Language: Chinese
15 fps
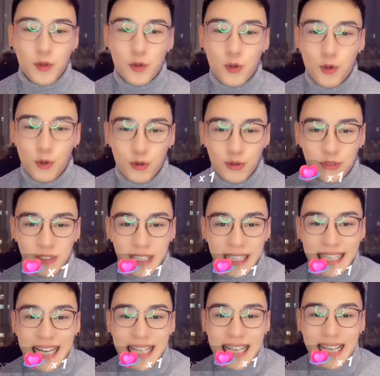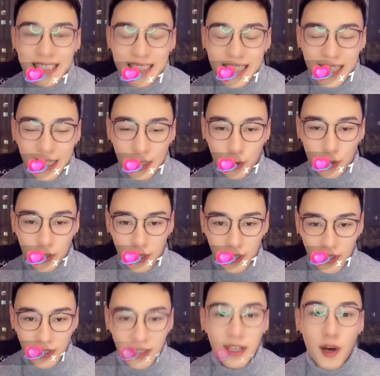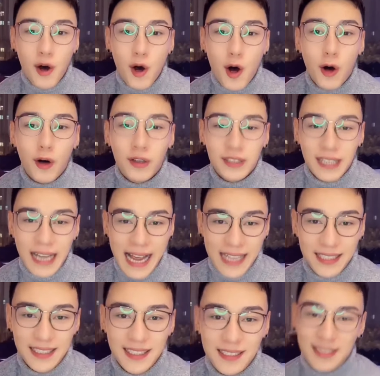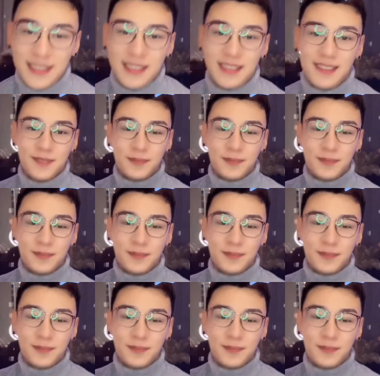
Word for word: 就给大家的建议就是要一定要好好的爱自己。